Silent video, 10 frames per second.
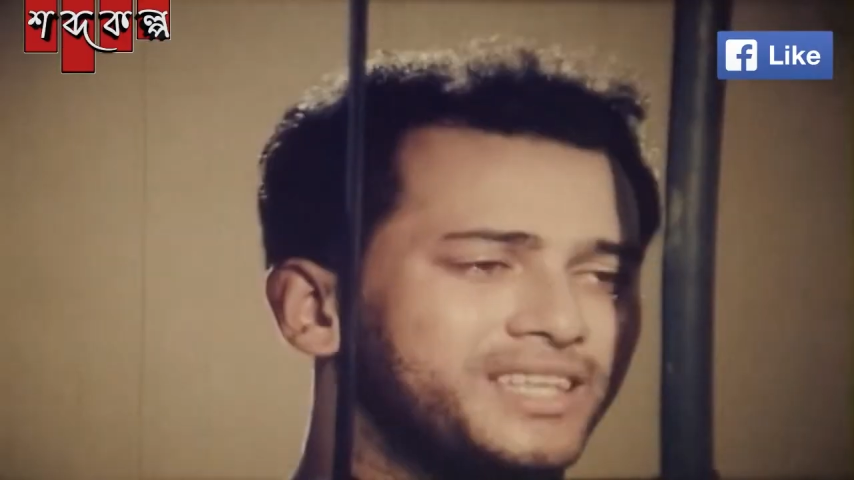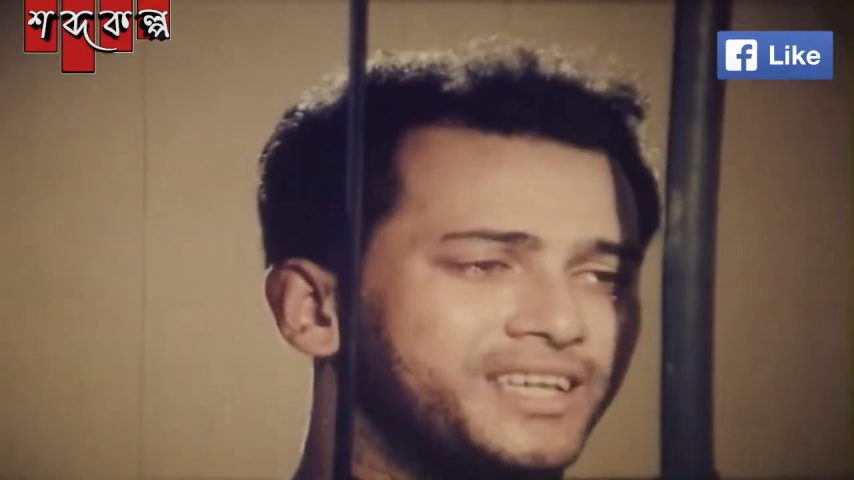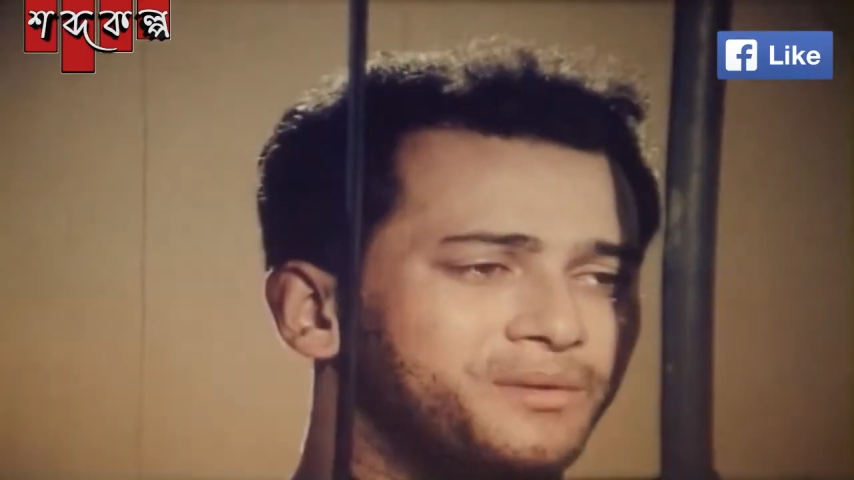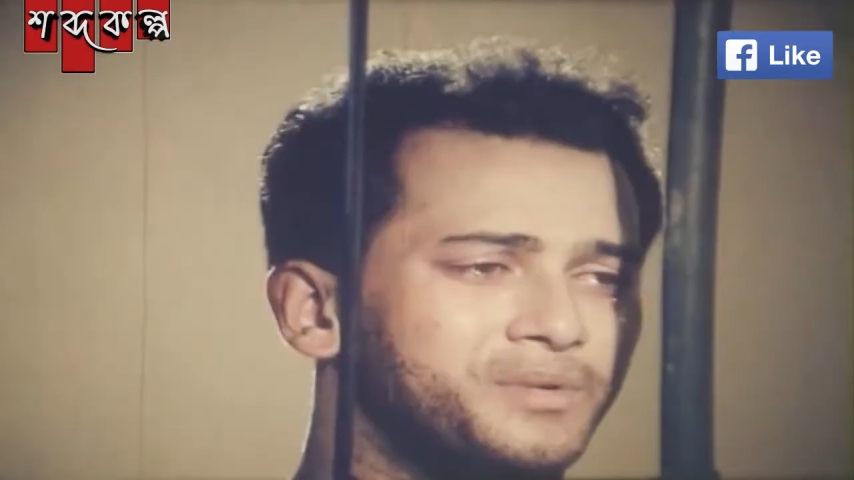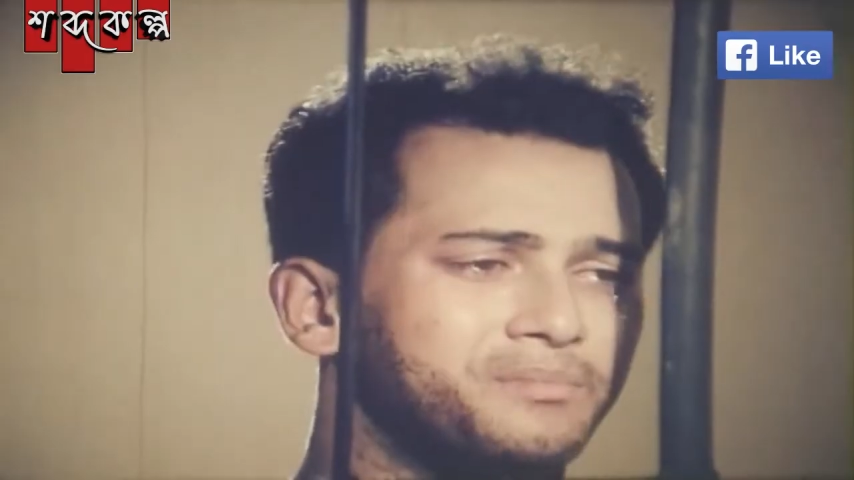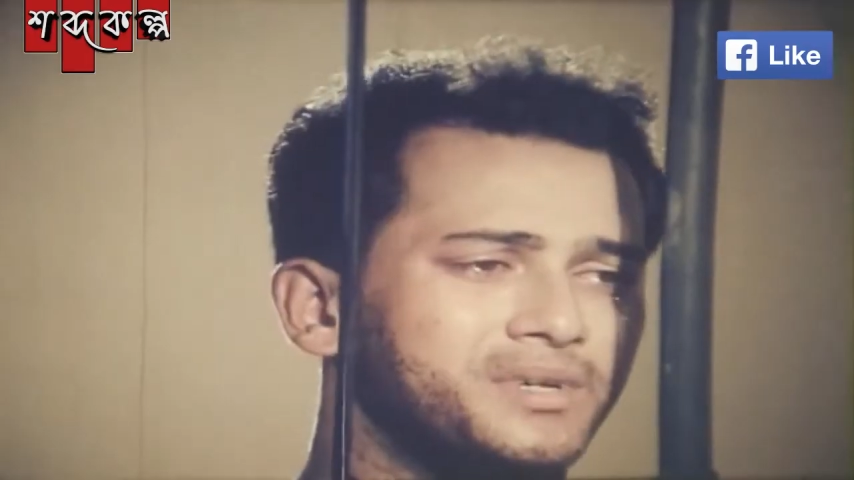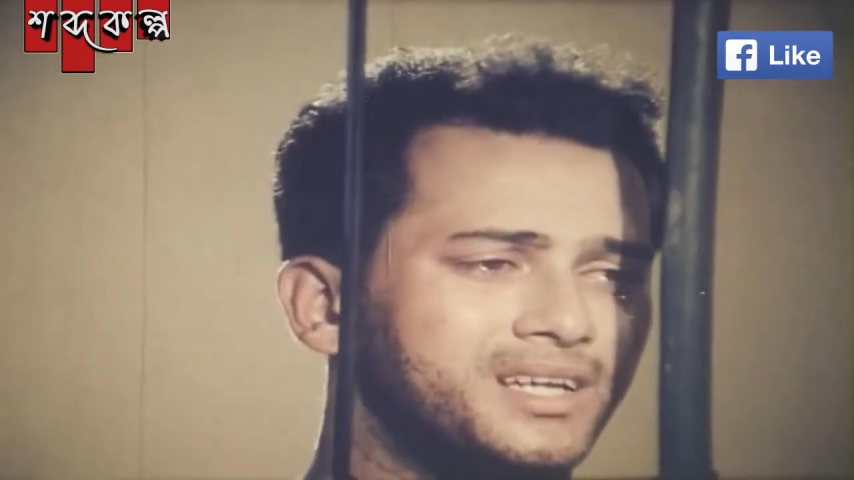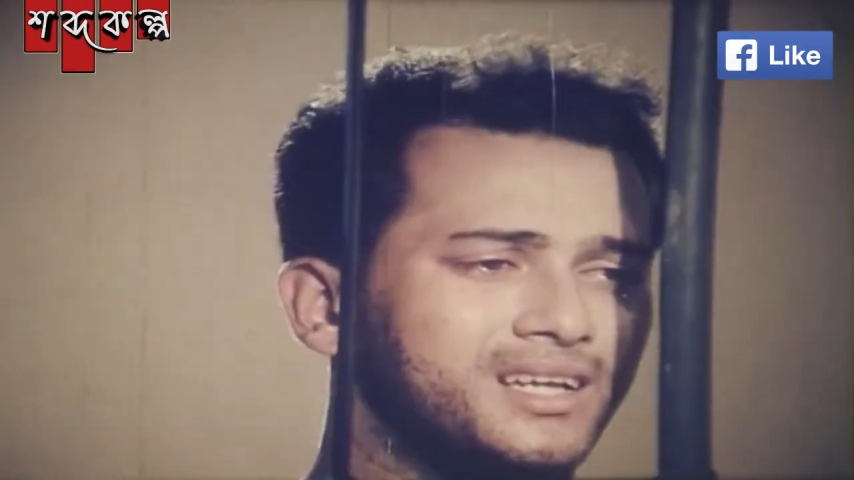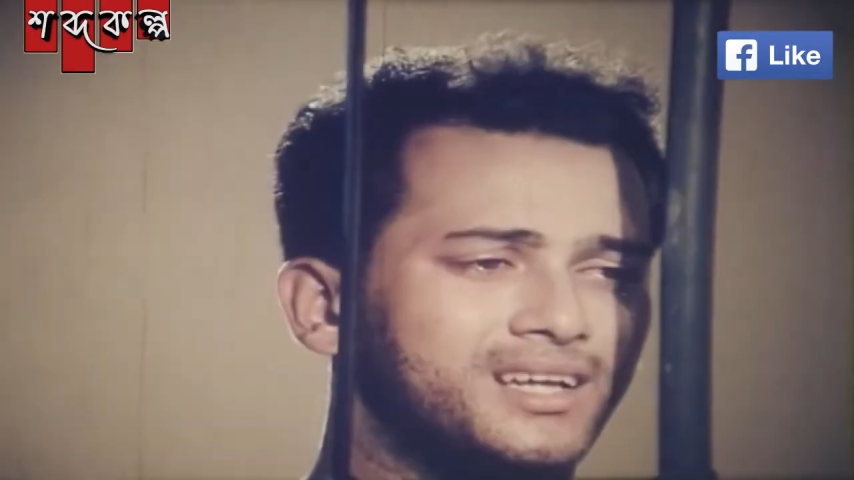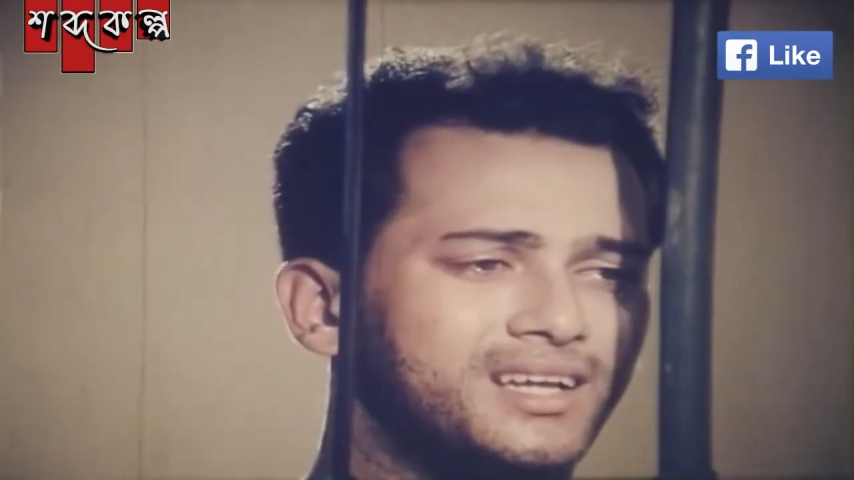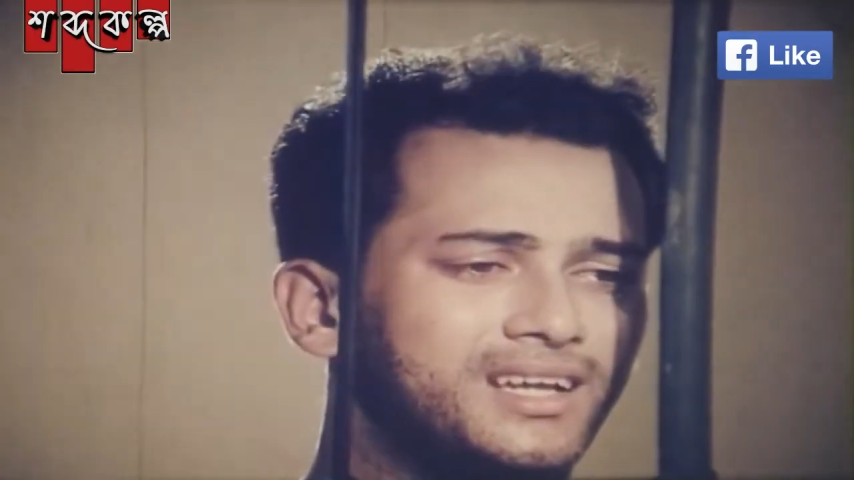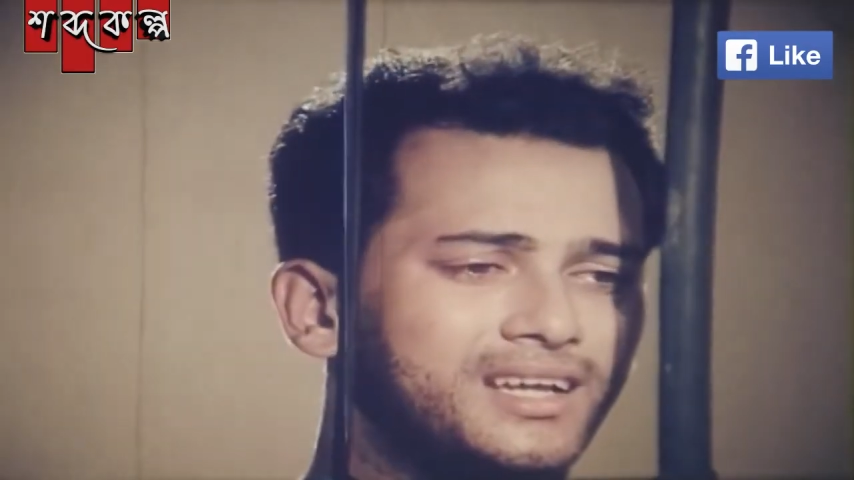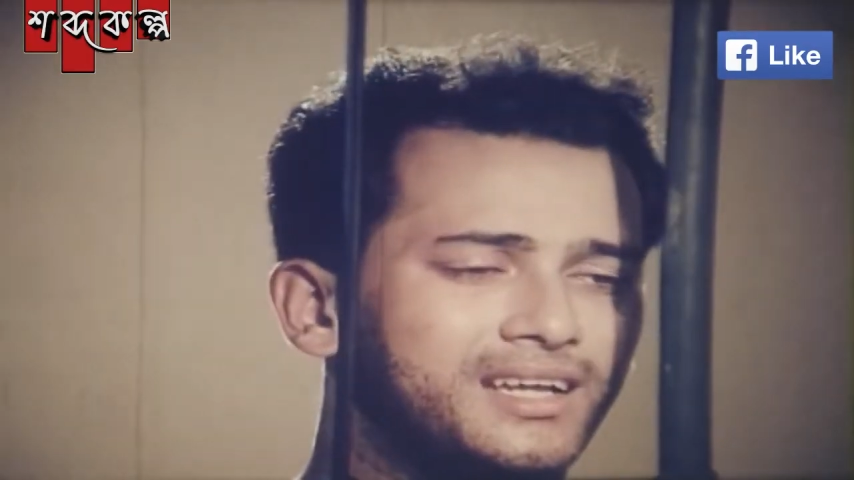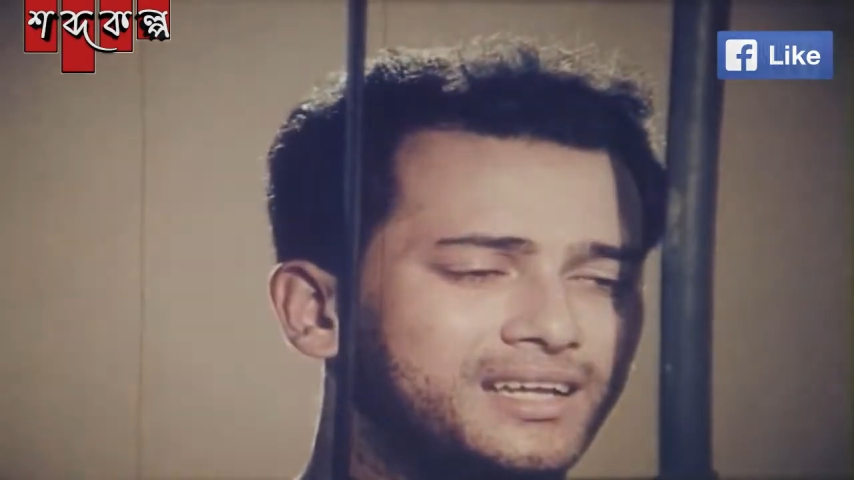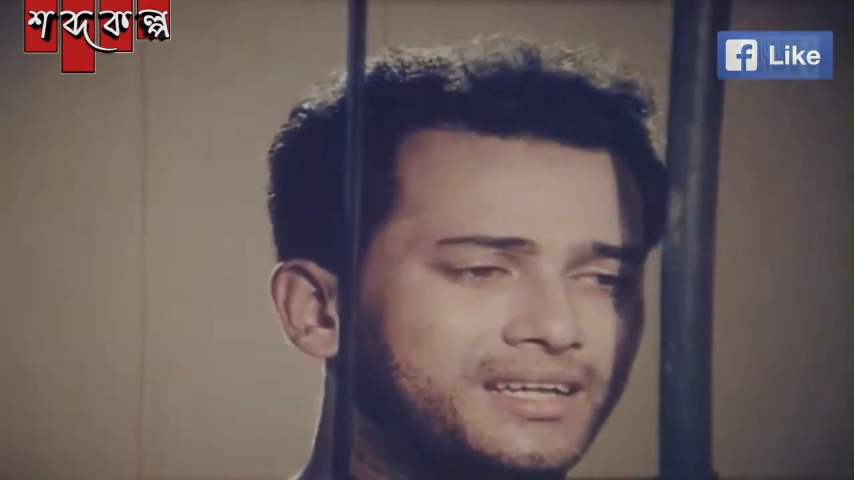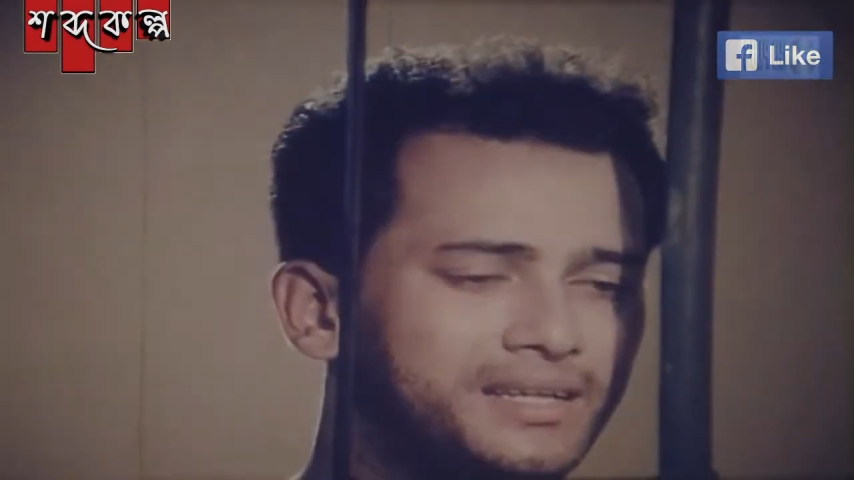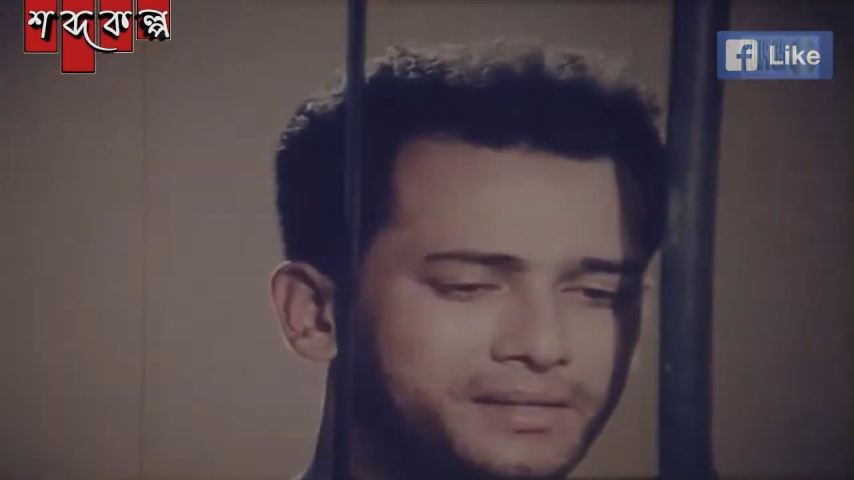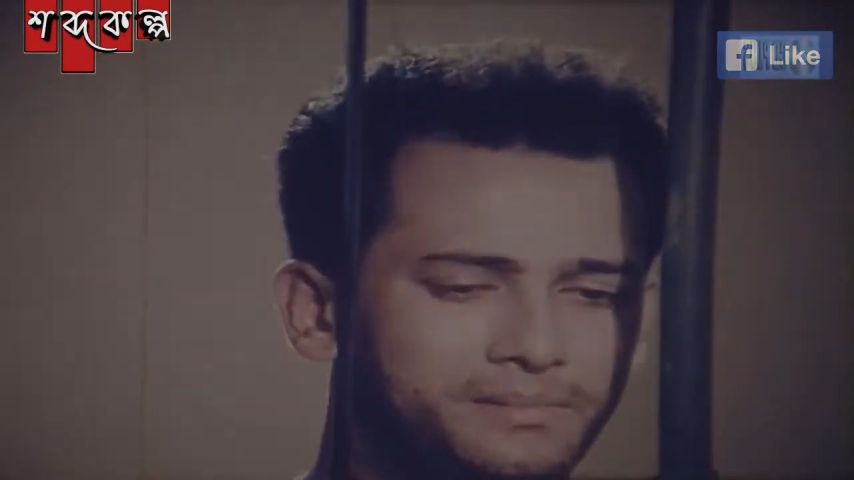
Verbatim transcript: তিনি চলে যান না ফেরার